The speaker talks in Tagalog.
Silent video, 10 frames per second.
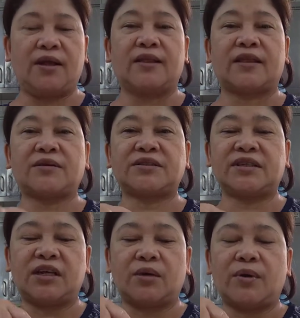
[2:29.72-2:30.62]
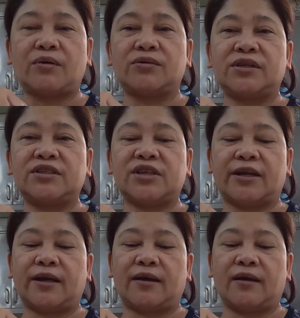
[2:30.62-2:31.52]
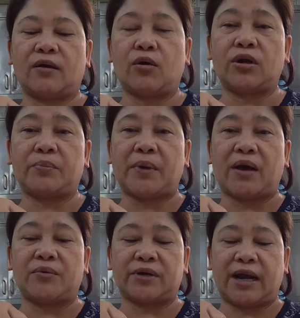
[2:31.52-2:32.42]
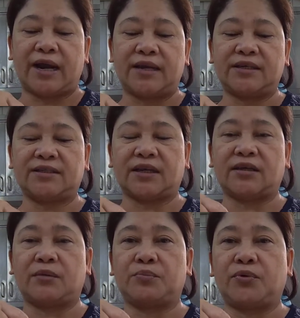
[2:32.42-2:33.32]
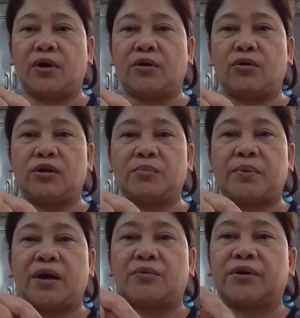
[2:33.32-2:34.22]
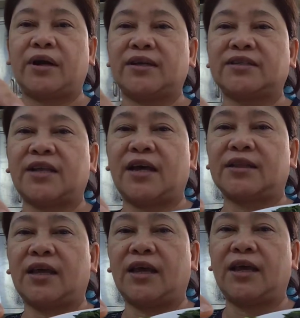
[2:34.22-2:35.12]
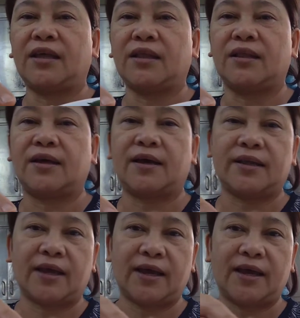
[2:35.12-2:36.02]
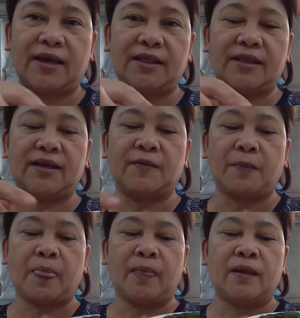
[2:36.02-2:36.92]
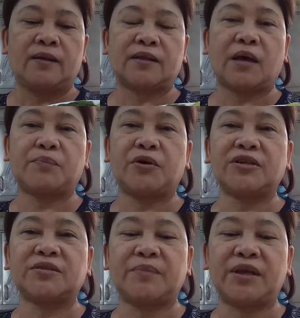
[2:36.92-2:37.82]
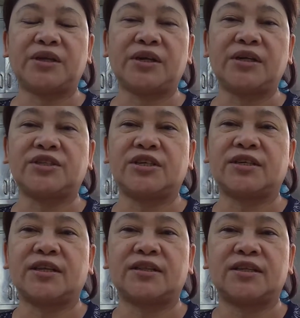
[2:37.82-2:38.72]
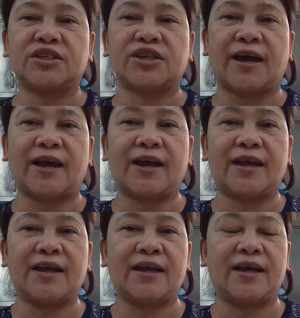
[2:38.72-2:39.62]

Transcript: Tapos ginawa ko din siya ng uh, cauliflower rice. Ayan po ang cauliflower rice natin. Ayan. Tapos may grilled chicken din siya.